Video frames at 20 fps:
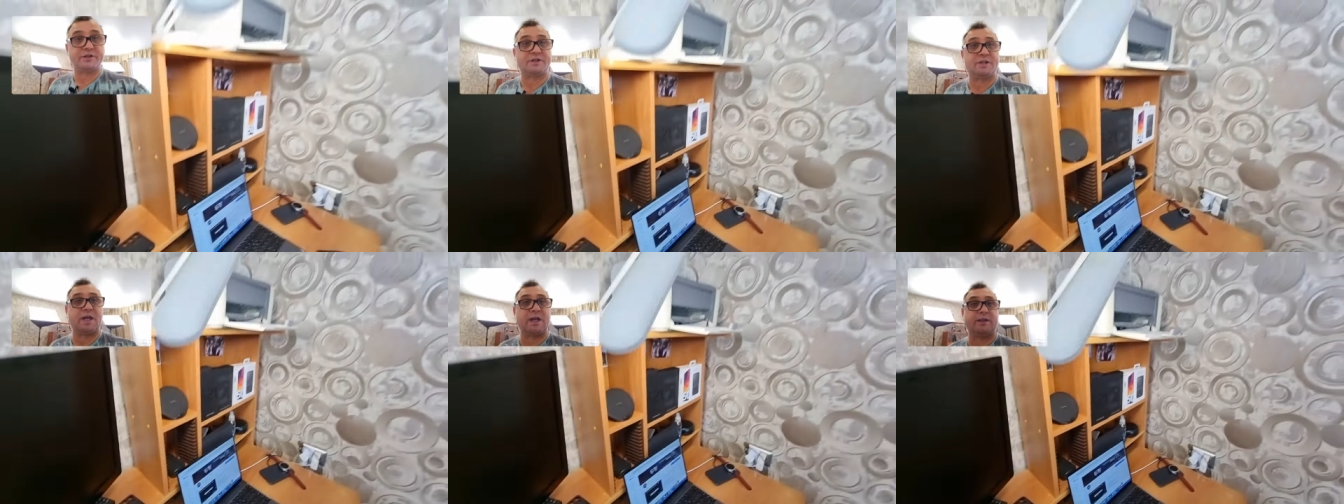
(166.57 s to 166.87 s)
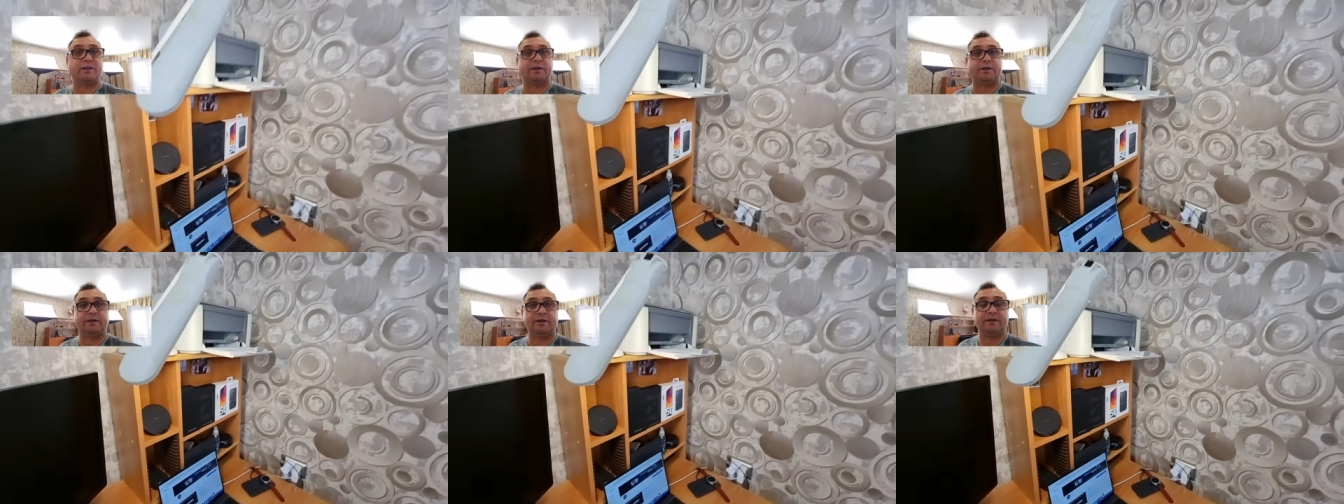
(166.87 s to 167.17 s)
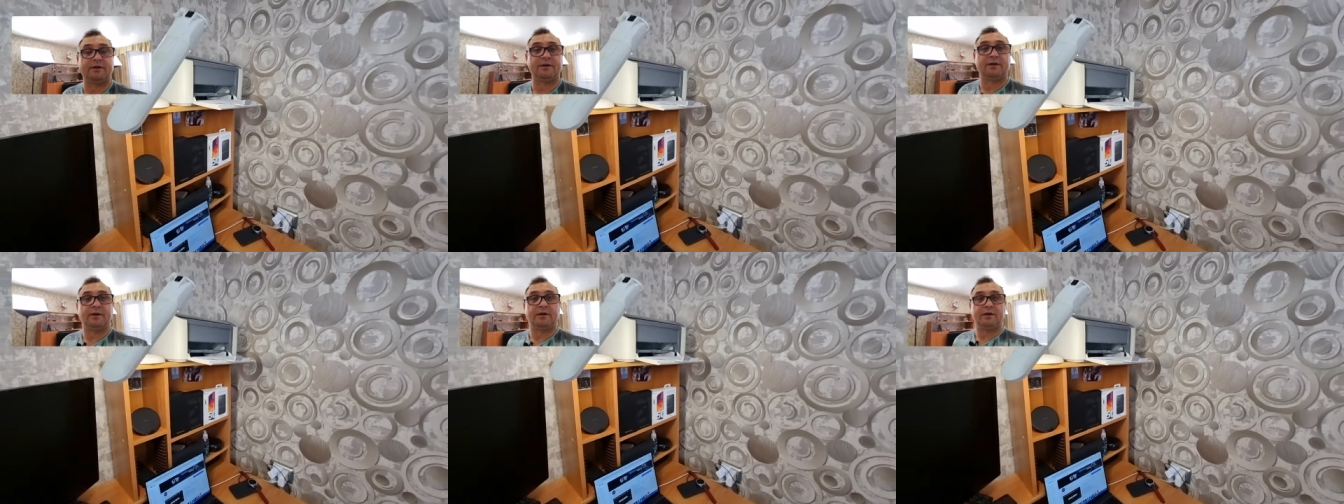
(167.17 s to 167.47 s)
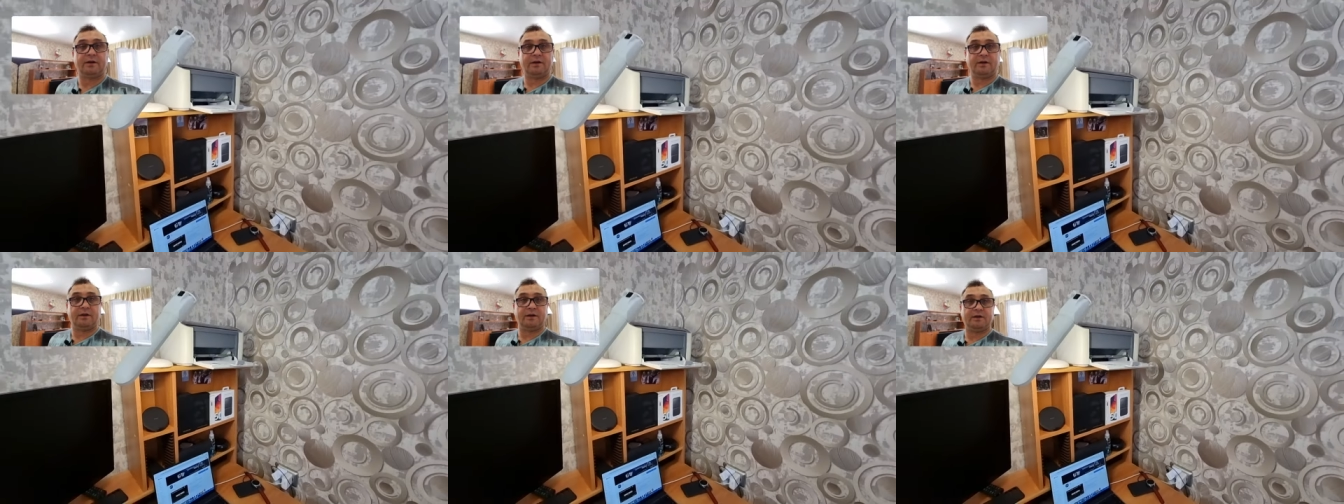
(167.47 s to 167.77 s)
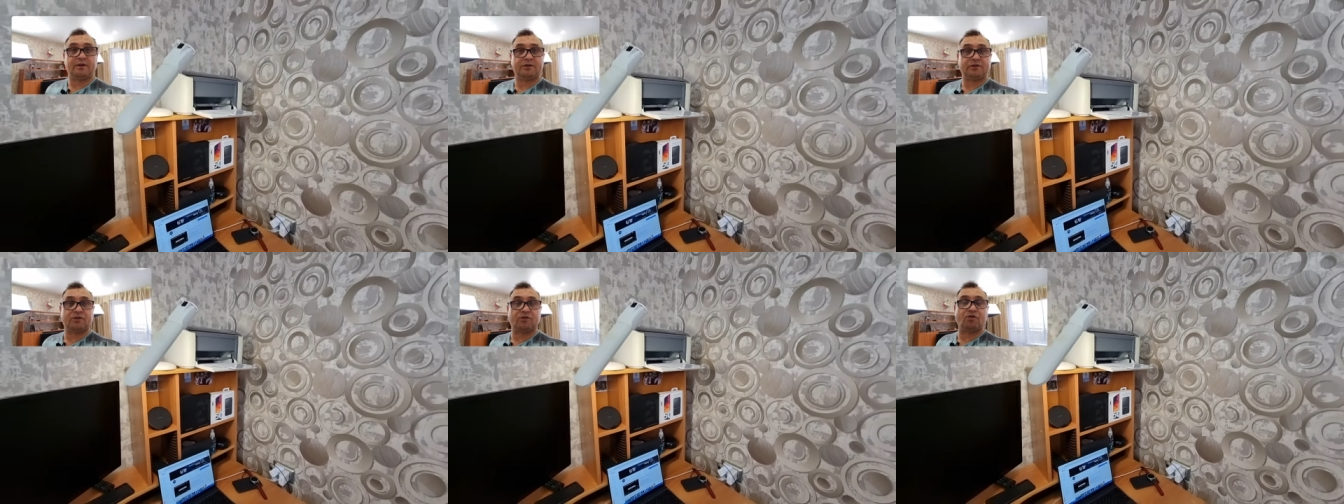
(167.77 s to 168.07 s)
ждать,
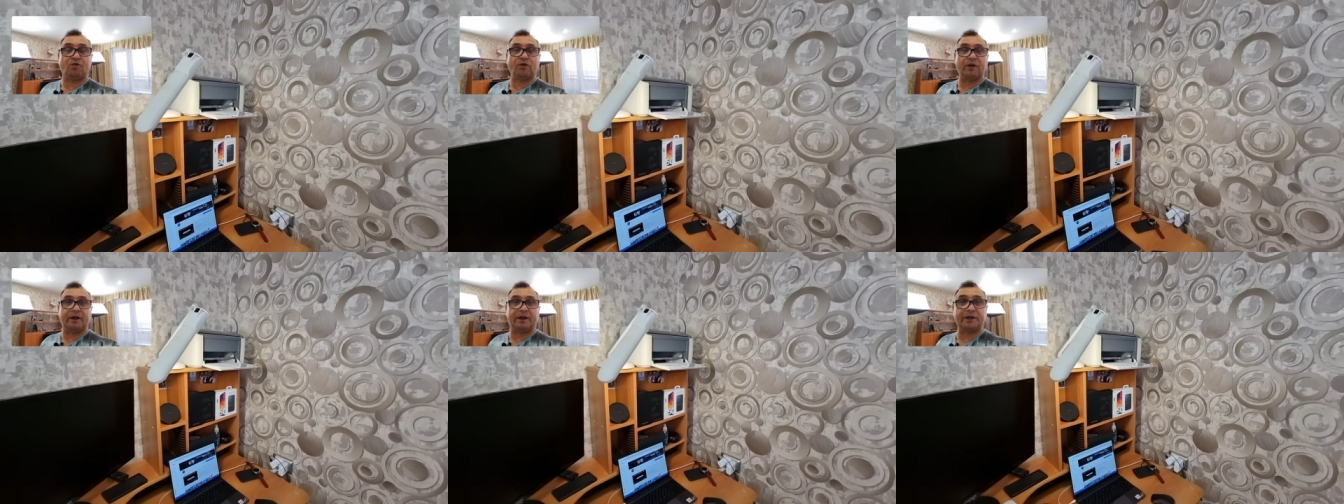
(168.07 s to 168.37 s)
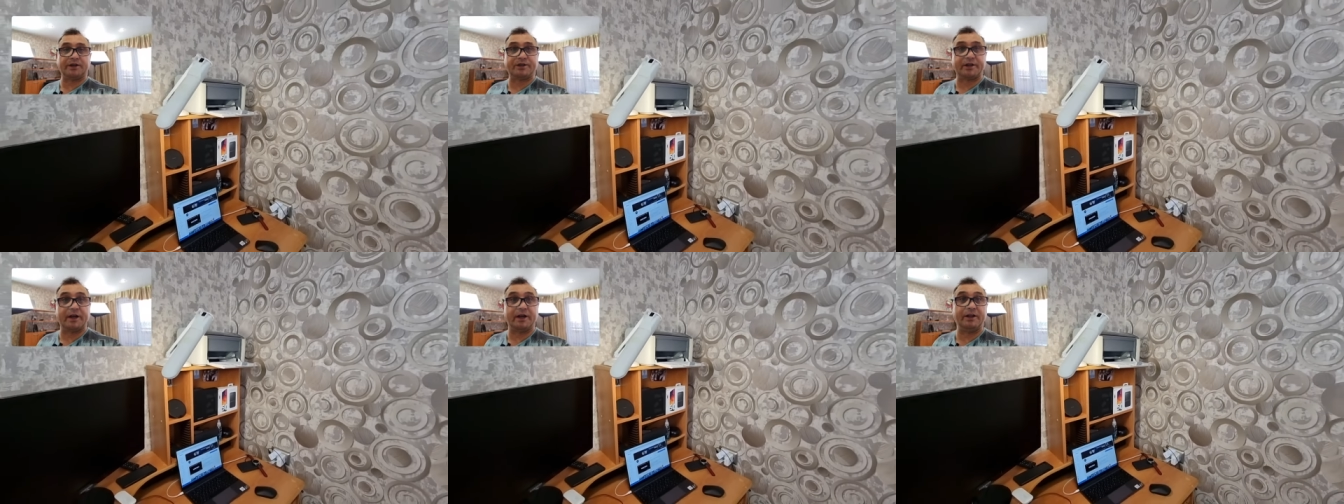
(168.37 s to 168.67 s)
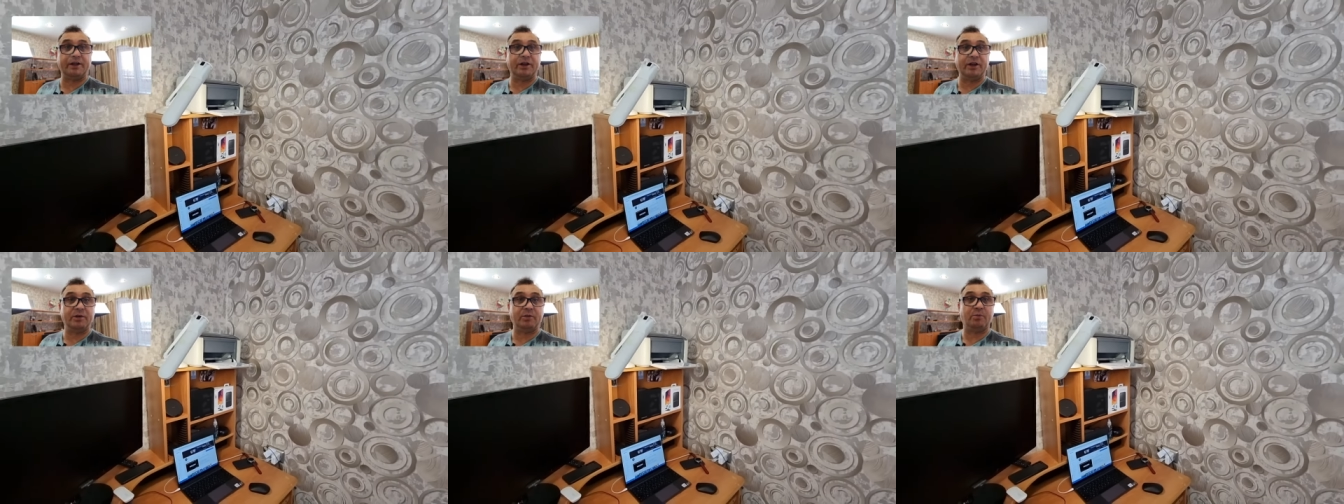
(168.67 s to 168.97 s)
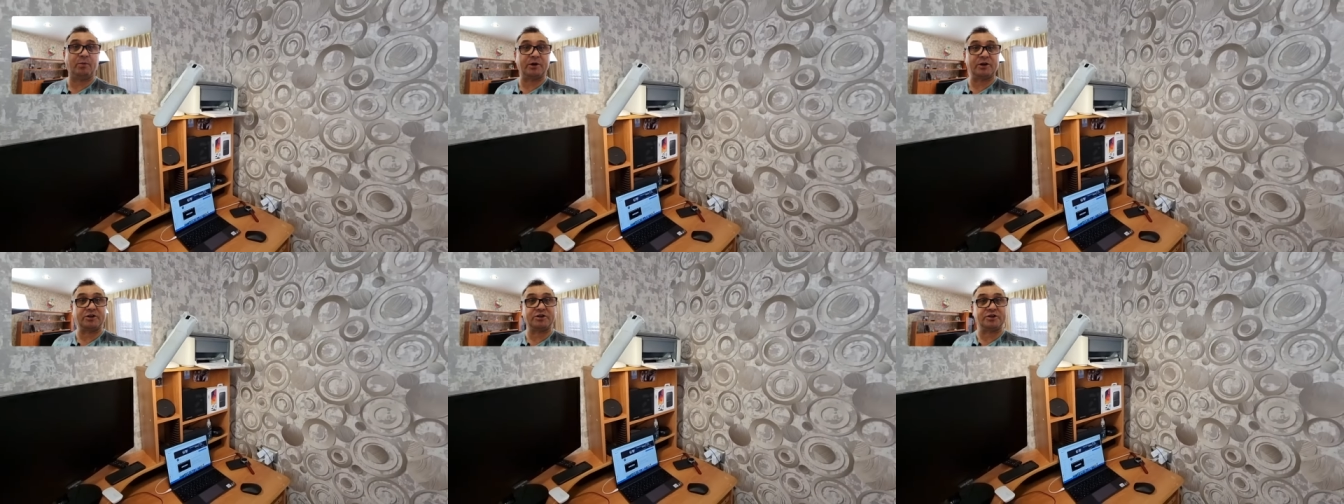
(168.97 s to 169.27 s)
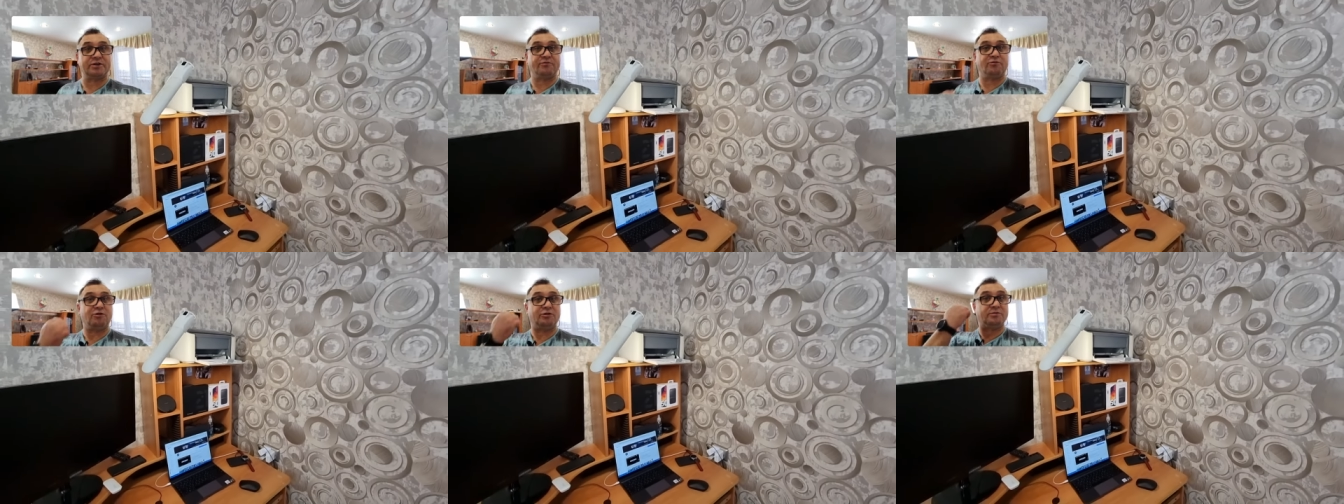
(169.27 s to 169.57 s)
сколько же они
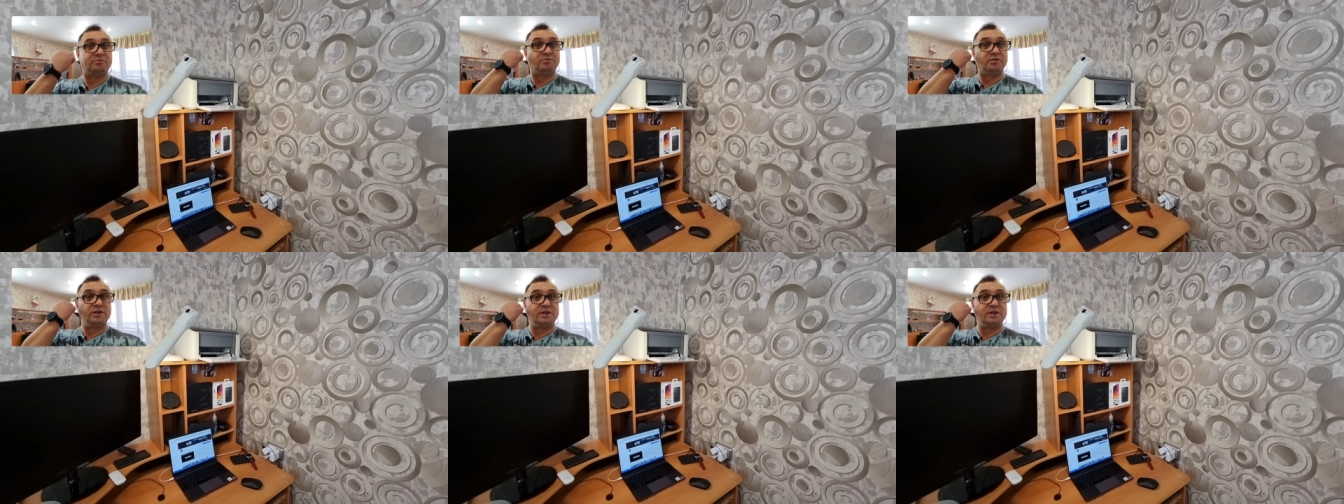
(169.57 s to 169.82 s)
проживут.